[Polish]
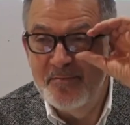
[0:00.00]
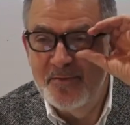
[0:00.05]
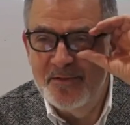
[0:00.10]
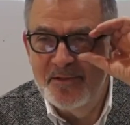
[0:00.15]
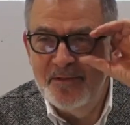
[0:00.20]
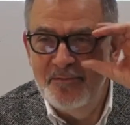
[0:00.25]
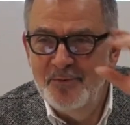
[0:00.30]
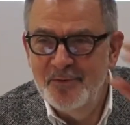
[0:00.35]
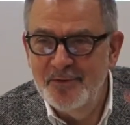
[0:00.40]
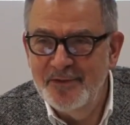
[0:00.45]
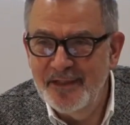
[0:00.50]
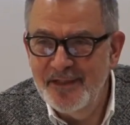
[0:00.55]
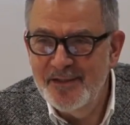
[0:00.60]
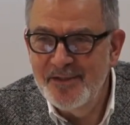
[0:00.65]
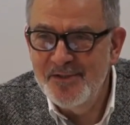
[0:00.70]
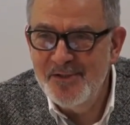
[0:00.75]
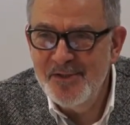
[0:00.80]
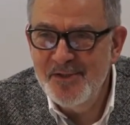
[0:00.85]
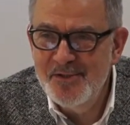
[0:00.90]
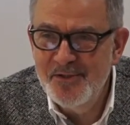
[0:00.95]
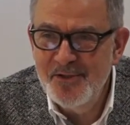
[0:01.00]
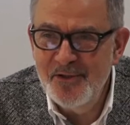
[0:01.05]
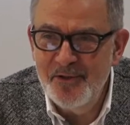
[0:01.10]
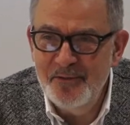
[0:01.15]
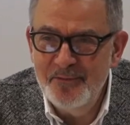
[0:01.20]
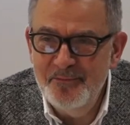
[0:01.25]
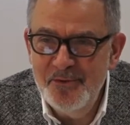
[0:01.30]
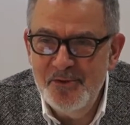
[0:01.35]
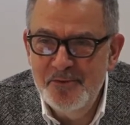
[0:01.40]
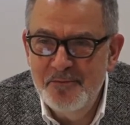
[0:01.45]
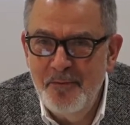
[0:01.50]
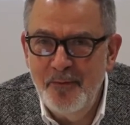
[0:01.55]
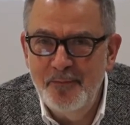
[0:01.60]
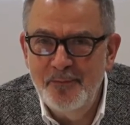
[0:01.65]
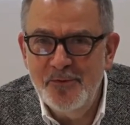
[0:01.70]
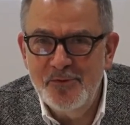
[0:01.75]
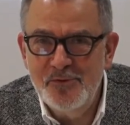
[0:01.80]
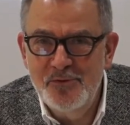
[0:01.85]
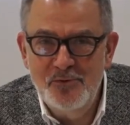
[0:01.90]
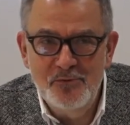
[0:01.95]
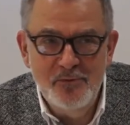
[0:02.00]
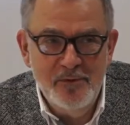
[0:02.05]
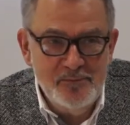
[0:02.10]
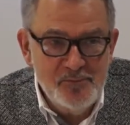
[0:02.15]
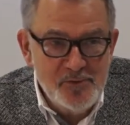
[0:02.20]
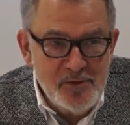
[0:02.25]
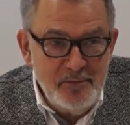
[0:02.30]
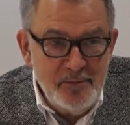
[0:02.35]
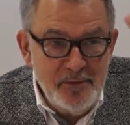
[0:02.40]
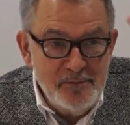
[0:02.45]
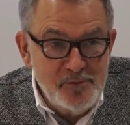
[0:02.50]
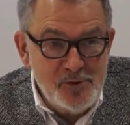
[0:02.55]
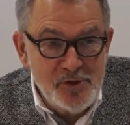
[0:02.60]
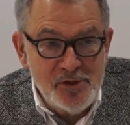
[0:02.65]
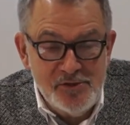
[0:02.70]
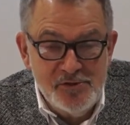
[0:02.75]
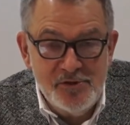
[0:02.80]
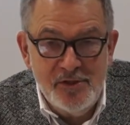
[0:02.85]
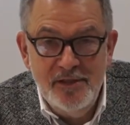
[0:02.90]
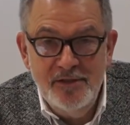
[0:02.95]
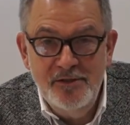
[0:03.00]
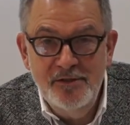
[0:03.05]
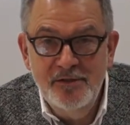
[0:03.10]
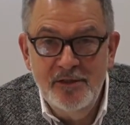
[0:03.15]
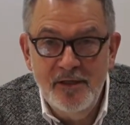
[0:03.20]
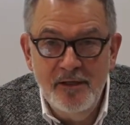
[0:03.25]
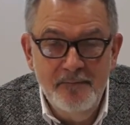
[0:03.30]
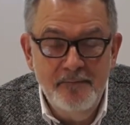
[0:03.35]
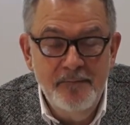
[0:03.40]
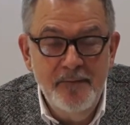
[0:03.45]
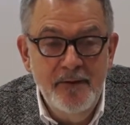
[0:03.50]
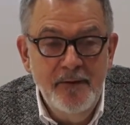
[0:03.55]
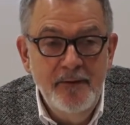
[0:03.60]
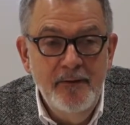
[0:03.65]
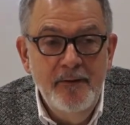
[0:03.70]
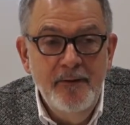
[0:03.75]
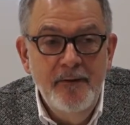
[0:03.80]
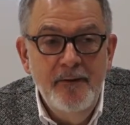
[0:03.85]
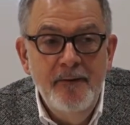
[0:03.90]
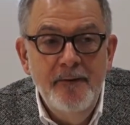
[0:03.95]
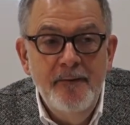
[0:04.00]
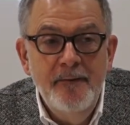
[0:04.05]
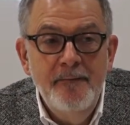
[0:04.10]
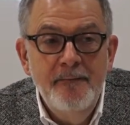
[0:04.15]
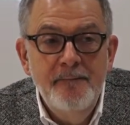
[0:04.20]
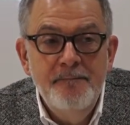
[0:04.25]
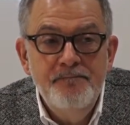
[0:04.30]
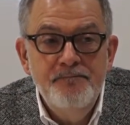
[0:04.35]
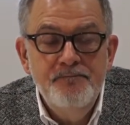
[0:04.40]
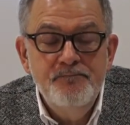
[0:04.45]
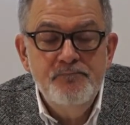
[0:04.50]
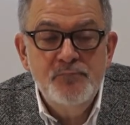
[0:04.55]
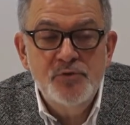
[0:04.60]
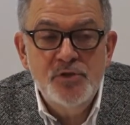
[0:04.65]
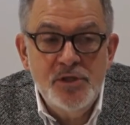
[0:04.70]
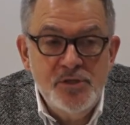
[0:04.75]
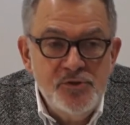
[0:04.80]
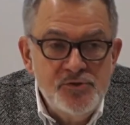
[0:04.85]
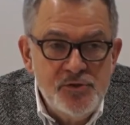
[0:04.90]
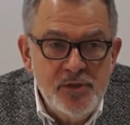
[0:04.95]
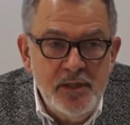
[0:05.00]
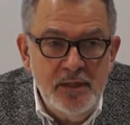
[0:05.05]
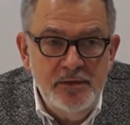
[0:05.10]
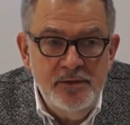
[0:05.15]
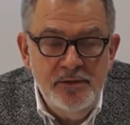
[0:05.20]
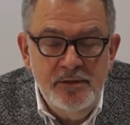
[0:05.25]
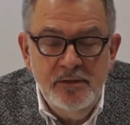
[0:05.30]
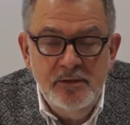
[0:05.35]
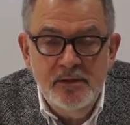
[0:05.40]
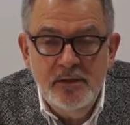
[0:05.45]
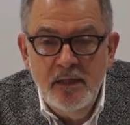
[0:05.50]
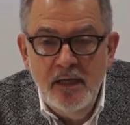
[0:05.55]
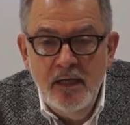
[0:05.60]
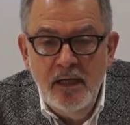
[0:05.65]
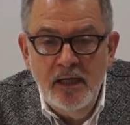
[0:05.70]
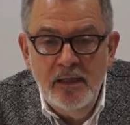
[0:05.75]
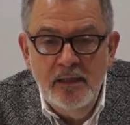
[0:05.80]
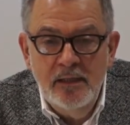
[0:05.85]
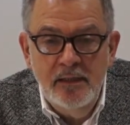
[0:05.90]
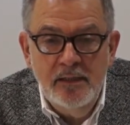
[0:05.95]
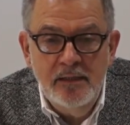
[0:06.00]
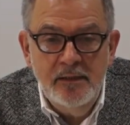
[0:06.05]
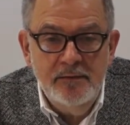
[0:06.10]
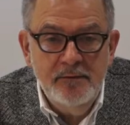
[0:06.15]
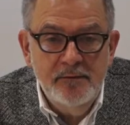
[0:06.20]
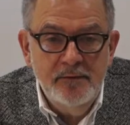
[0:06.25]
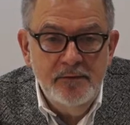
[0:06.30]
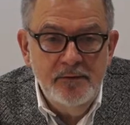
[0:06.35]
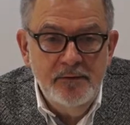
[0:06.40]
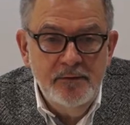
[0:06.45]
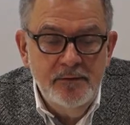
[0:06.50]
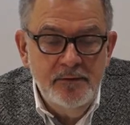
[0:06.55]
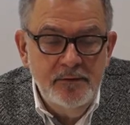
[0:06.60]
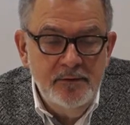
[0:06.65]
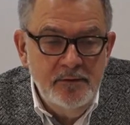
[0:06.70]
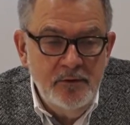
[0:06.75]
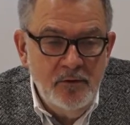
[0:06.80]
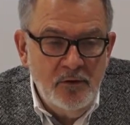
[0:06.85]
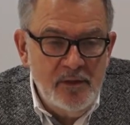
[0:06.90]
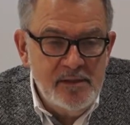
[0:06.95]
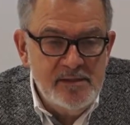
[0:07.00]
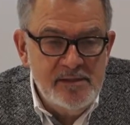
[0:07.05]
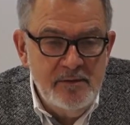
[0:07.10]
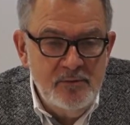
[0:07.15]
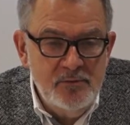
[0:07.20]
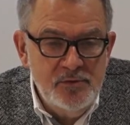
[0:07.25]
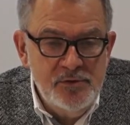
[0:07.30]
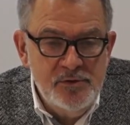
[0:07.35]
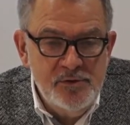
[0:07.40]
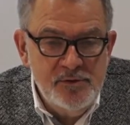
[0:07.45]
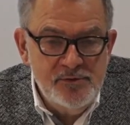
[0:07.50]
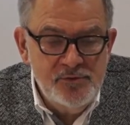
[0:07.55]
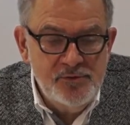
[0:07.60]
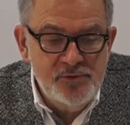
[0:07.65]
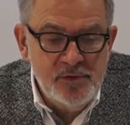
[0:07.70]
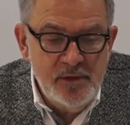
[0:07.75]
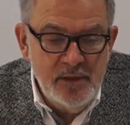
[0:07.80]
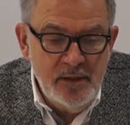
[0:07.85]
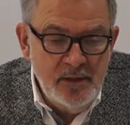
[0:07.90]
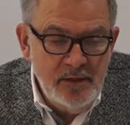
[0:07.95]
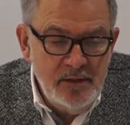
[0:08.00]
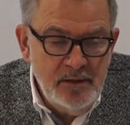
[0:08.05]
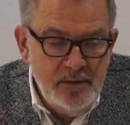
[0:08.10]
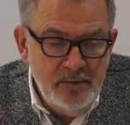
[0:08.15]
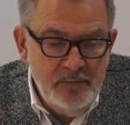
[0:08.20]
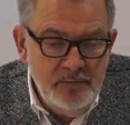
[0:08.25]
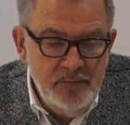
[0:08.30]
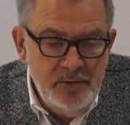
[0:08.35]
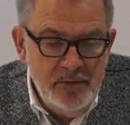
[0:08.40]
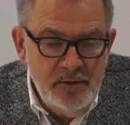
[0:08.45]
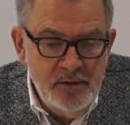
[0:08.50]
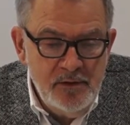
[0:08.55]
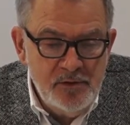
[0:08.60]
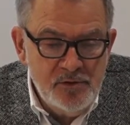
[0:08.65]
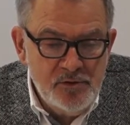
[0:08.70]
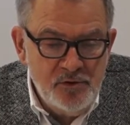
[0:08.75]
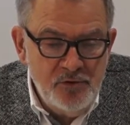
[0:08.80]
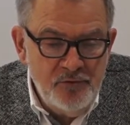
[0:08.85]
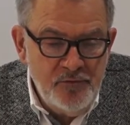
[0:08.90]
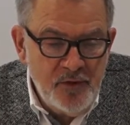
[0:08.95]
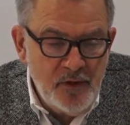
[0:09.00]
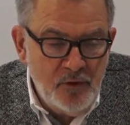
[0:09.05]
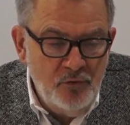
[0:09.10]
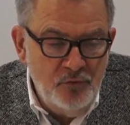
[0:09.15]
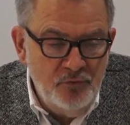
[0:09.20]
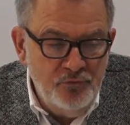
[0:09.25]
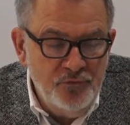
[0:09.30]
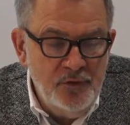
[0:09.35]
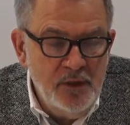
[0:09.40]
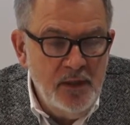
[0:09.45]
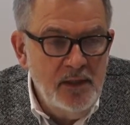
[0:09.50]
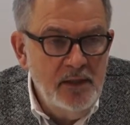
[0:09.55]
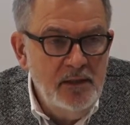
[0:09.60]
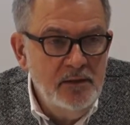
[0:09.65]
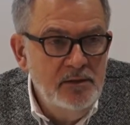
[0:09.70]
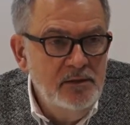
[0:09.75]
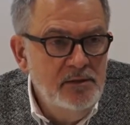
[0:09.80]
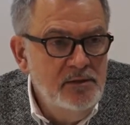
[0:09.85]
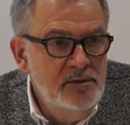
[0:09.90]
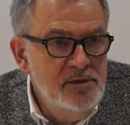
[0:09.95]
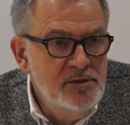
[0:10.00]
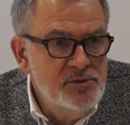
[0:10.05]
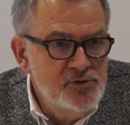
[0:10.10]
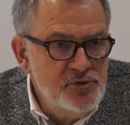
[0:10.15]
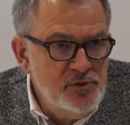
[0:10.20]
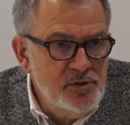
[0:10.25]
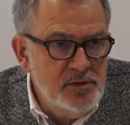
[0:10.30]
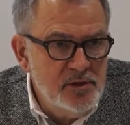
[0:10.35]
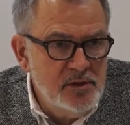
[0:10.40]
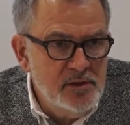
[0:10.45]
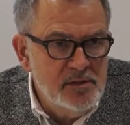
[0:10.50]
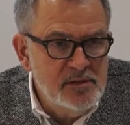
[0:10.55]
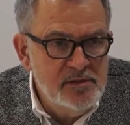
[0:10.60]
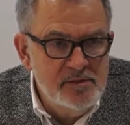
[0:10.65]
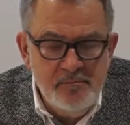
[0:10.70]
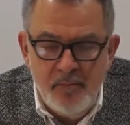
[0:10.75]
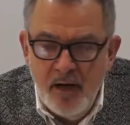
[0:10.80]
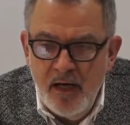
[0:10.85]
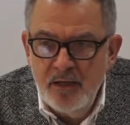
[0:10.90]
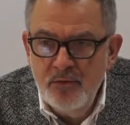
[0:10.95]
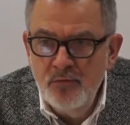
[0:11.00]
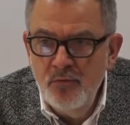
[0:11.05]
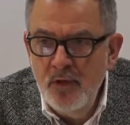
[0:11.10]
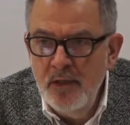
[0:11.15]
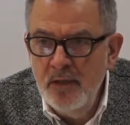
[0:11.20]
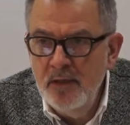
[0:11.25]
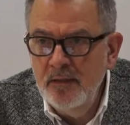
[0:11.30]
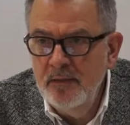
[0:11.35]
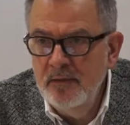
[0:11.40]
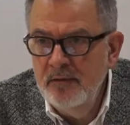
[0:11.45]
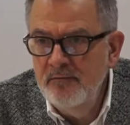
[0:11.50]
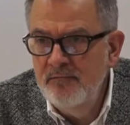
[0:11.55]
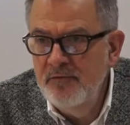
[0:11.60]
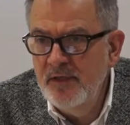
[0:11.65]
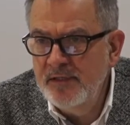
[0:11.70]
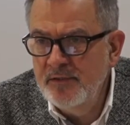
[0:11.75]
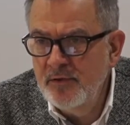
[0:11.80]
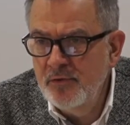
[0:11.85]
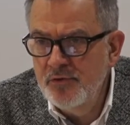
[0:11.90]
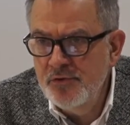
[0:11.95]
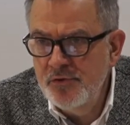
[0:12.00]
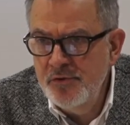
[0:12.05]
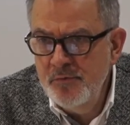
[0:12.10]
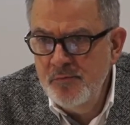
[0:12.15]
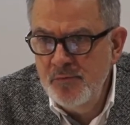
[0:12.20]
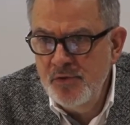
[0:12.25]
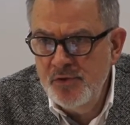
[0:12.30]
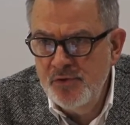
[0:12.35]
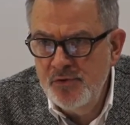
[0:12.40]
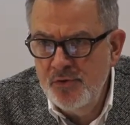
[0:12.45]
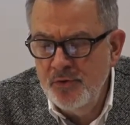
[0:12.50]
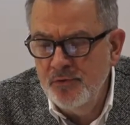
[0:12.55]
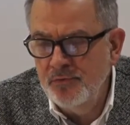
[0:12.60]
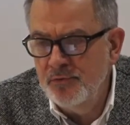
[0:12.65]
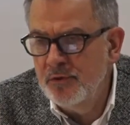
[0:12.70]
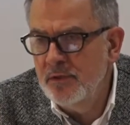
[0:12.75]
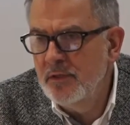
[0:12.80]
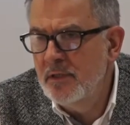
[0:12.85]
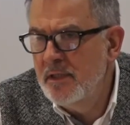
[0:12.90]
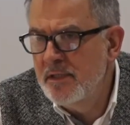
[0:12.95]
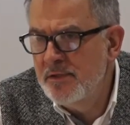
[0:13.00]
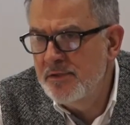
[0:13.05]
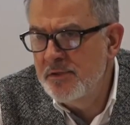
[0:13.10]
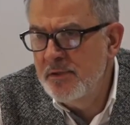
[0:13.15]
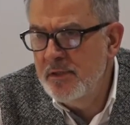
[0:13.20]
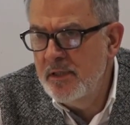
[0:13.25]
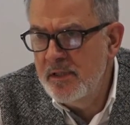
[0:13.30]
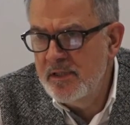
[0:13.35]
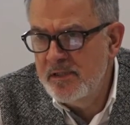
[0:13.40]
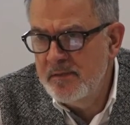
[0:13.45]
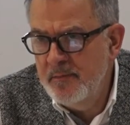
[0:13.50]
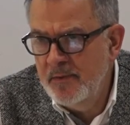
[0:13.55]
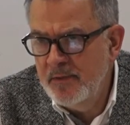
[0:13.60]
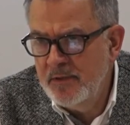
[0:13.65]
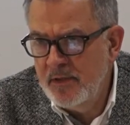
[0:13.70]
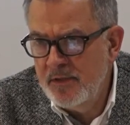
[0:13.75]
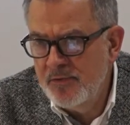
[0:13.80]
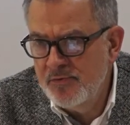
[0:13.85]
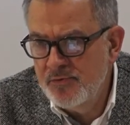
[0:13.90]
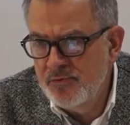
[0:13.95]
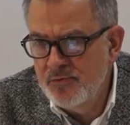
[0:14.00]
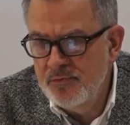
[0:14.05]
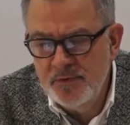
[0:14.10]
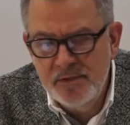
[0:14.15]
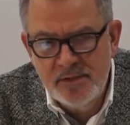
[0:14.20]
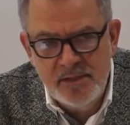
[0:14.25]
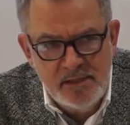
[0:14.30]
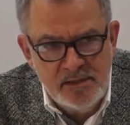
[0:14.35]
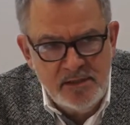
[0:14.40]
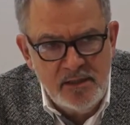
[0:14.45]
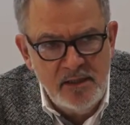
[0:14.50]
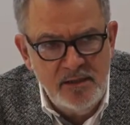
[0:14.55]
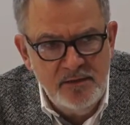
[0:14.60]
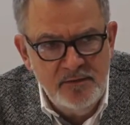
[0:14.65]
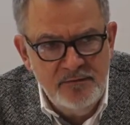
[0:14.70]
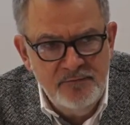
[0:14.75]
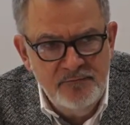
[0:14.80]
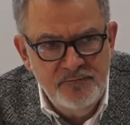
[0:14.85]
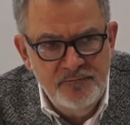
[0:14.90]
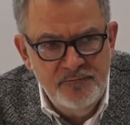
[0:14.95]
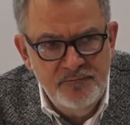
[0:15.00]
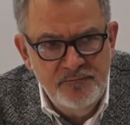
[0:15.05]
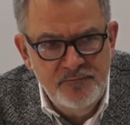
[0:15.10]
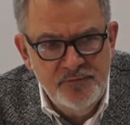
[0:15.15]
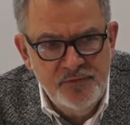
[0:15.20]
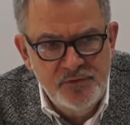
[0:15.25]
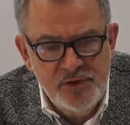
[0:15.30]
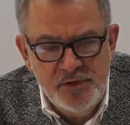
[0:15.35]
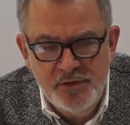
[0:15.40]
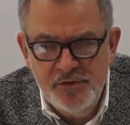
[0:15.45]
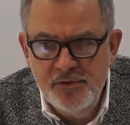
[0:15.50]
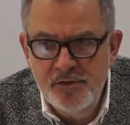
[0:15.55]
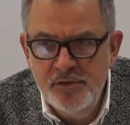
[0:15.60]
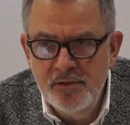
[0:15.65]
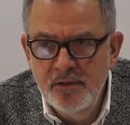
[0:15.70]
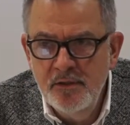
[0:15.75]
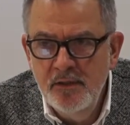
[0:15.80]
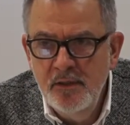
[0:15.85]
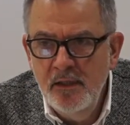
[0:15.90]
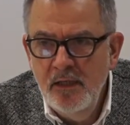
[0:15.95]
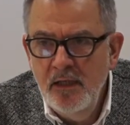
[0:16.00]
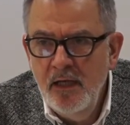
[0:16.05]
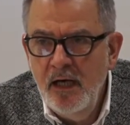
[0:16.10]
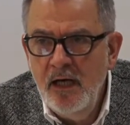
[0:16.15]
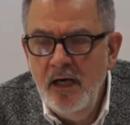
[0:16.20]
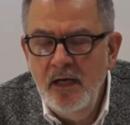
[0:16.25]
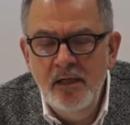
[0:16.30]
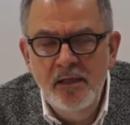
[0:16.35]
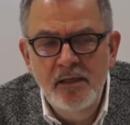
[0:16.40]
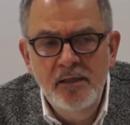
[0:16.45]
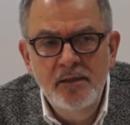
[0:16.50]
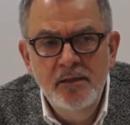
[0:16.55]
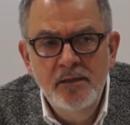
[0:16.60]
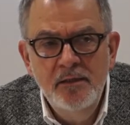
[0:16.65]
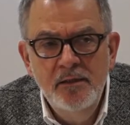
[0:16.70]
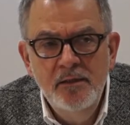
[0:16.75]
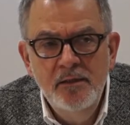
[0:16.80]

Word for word: można było takie rzeczy robić. Poprosiłem, żeby przejrzeli tam. Przejrzeli, ale y, okazało się, że Jęczkow Jakówna nie żyje. Zmarła w latach 80., leży na cmentarzu centralnym w Szczecinie. Ale